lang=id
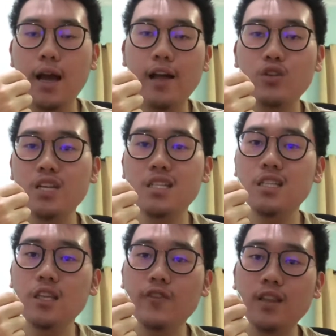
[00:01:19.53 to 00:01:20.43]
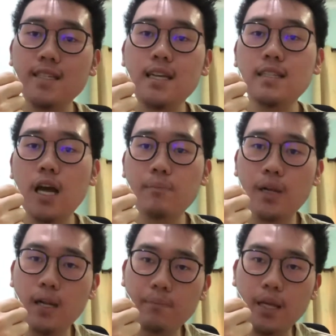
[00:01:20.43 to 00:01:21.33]
atau sensitivitas yang sangat
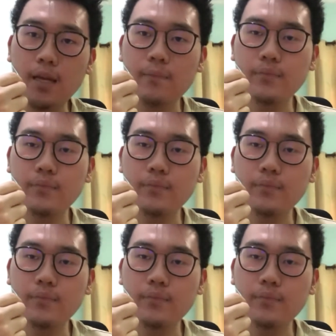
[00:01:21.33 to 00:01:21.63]
berlebih.